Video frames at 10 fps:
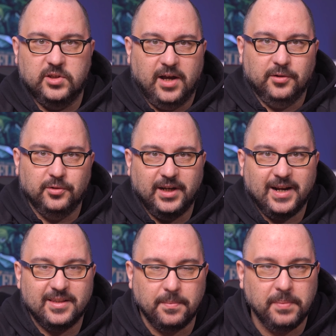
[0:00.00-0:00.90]
Ciao a tutti
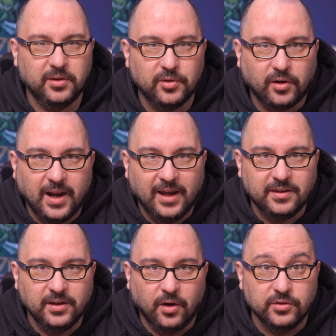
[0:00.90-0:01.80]
ragazzi e
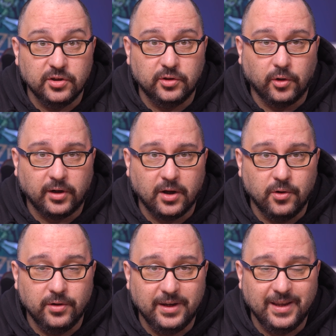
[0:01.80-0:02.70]
bentornati, oggi torna
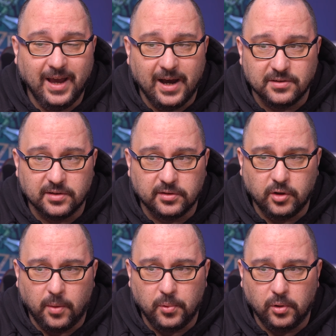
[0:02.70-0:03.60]
con i gadget,
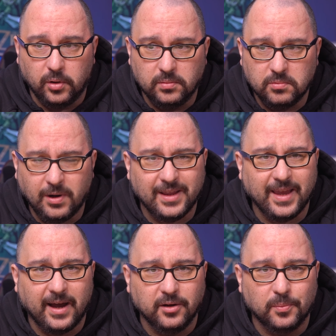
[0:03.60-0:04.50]
dopo qualche
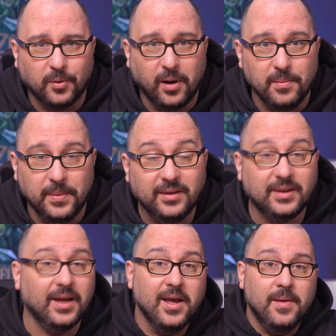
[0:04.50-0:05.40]
anno
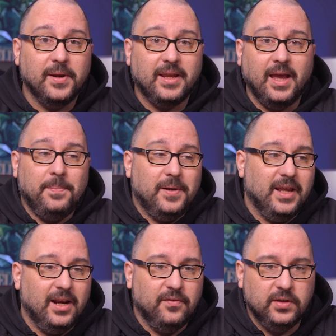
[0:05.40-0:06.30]
probabilmente, perché?
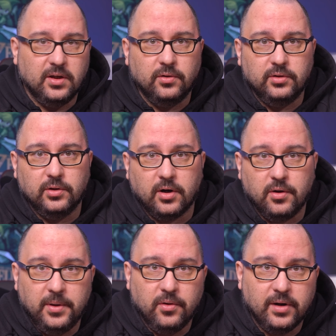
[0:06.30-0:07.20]
Perché alla fin dei conti ora
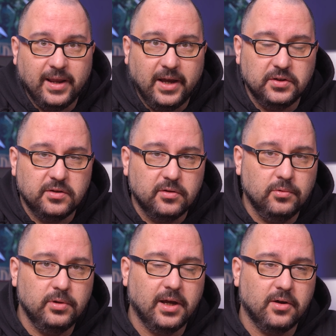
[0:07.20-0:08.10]
come ora i gadget sono
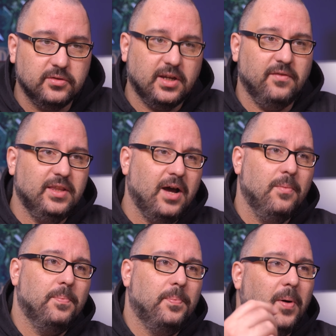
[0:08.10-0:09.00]
l'unica cosa che vi dà
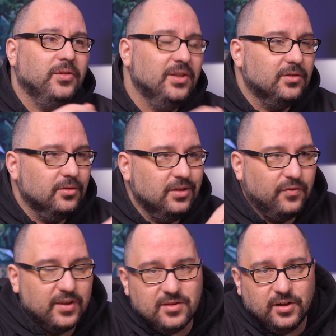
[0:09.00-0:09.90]
un po' di
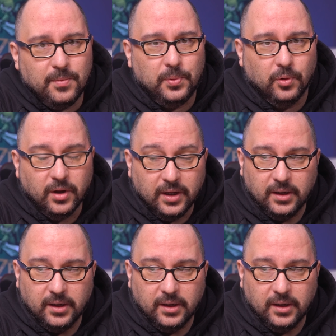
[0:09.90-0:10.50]
soddisfazione in più,